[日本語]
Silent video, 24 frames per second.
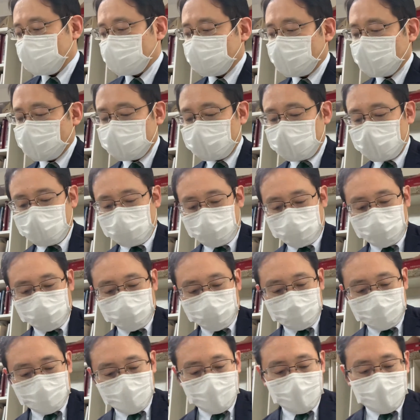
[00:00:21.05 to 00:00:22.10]
ださい。
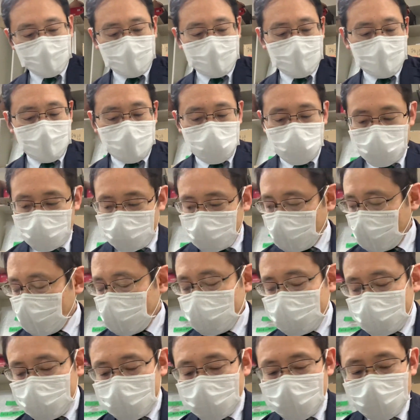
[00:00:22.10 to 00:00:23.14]
はい、大変
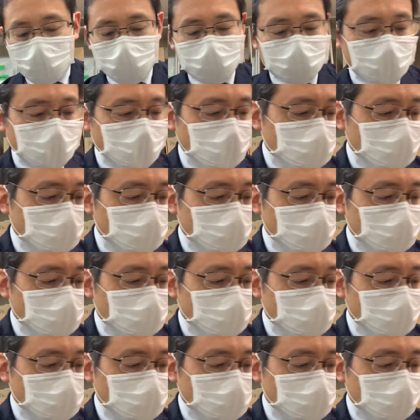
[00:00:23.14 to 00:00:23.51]
人気がござい